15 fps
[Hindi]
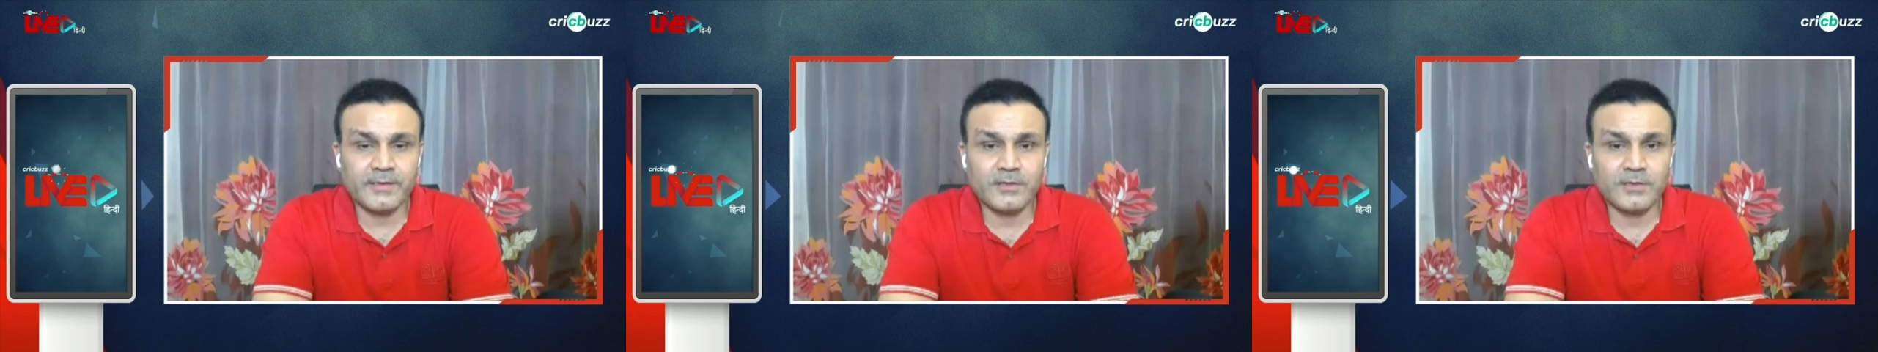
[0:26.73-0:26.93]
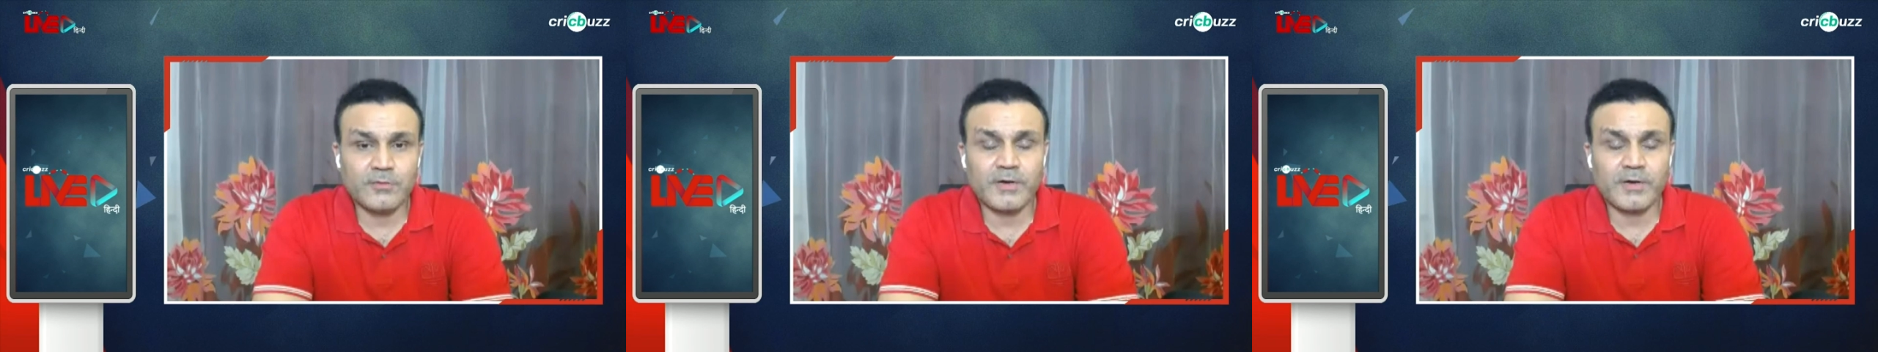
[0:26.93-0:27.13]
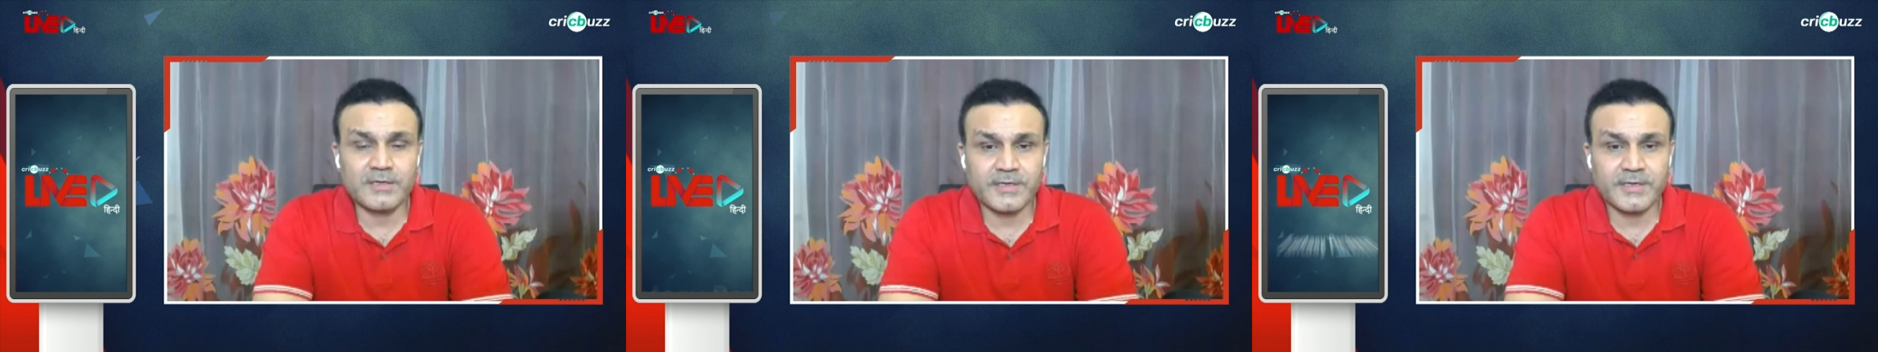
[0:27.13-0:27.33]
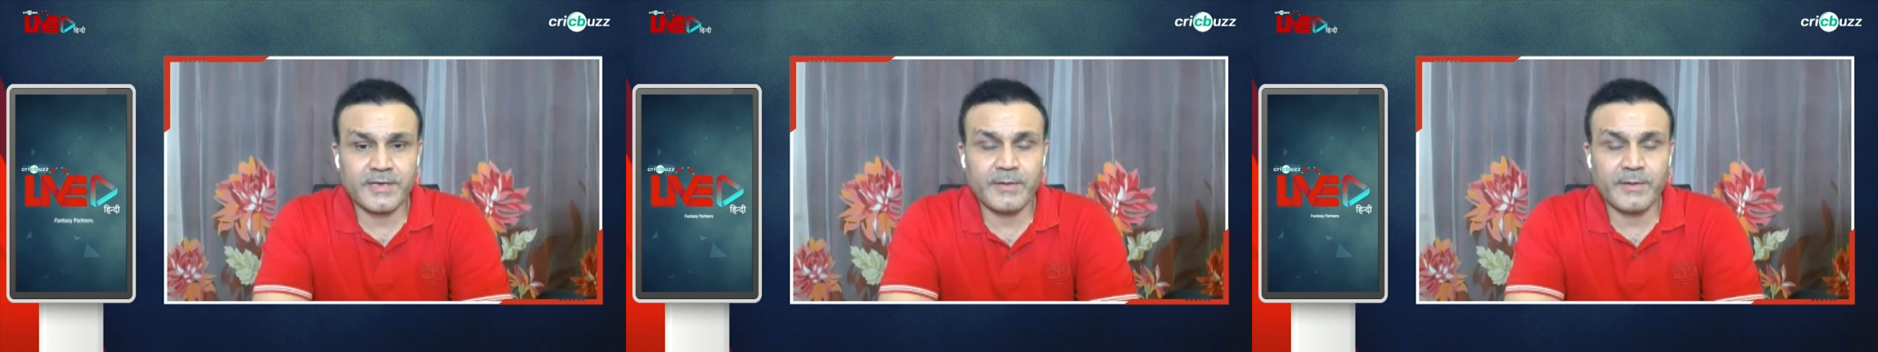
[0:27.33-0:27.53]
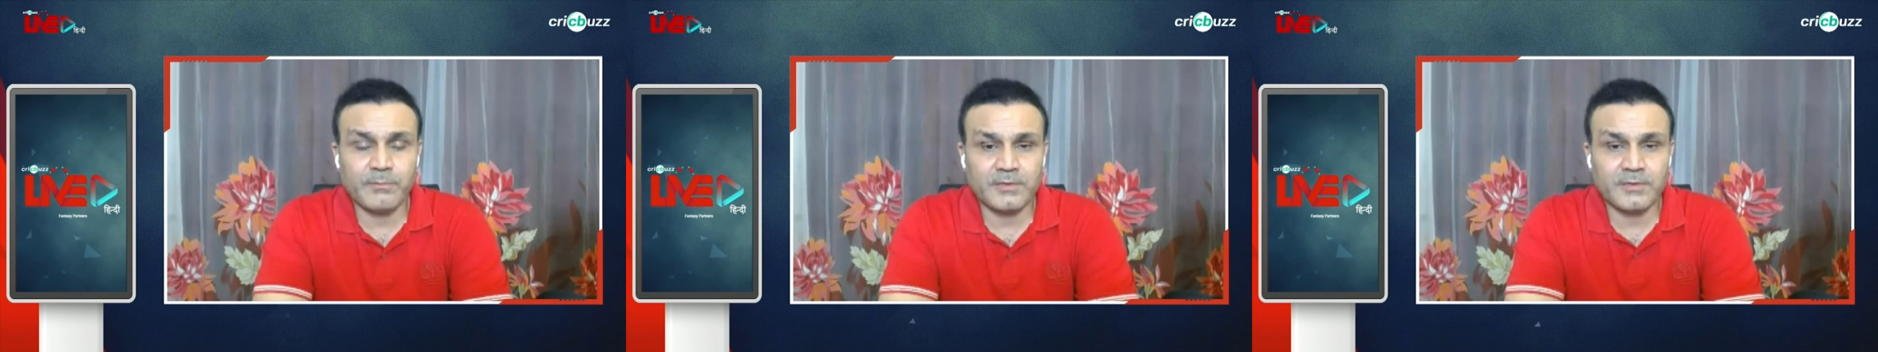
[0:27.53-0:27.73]
ली थी तो वहाँ
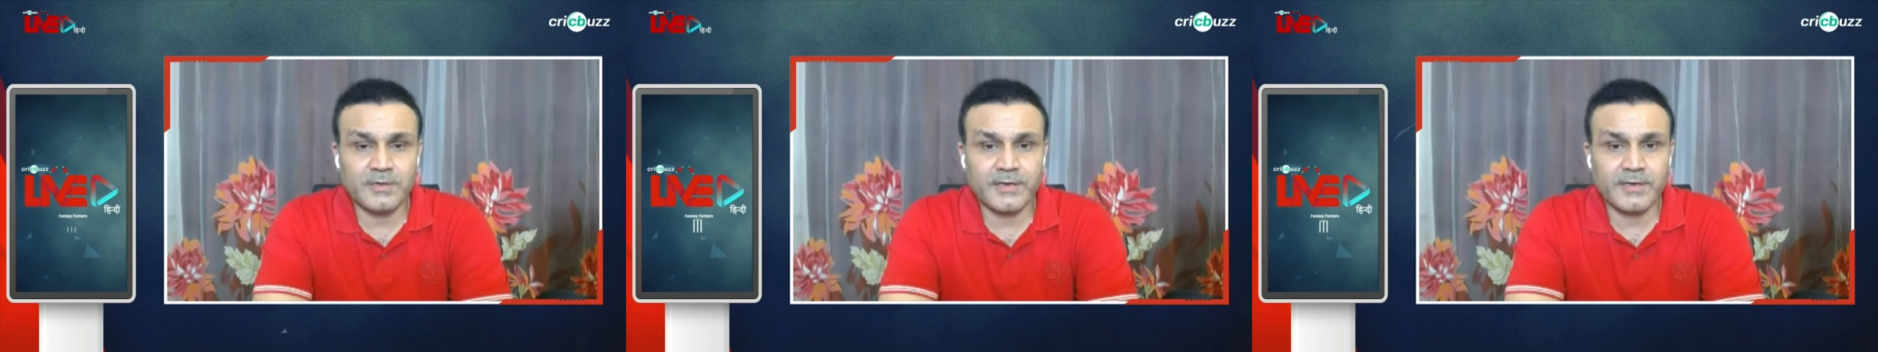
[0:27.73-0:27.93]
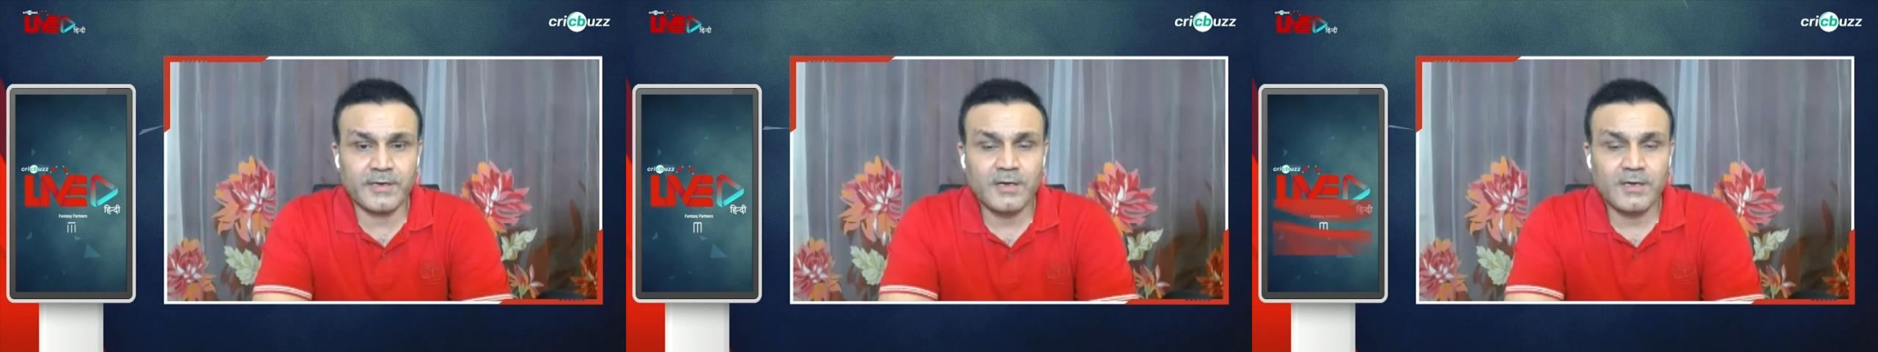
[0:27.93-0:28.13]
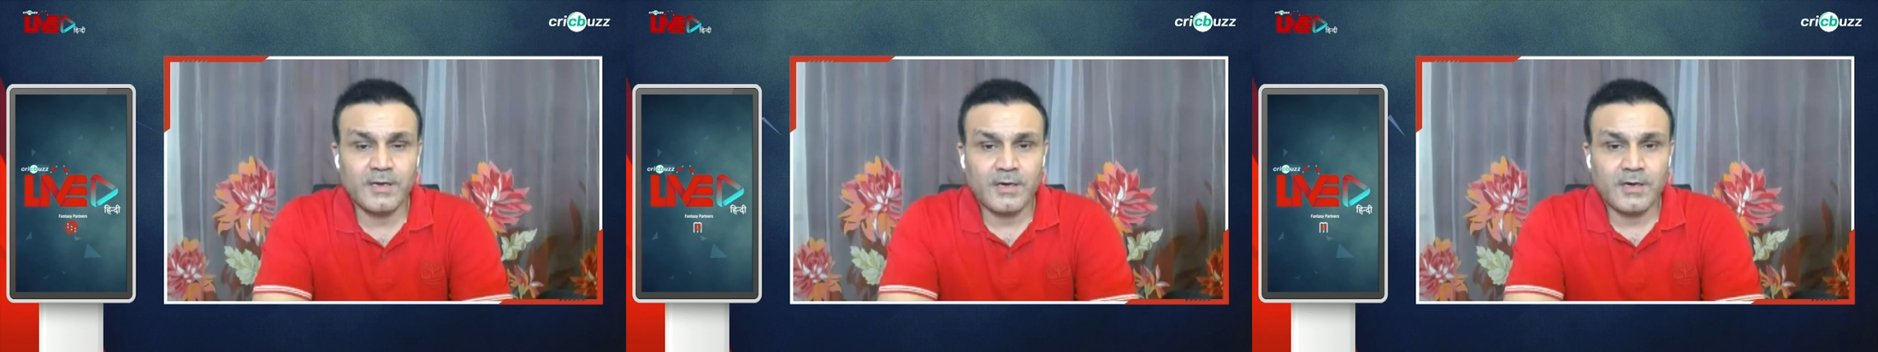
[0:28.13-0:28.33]
से गेम बदल गया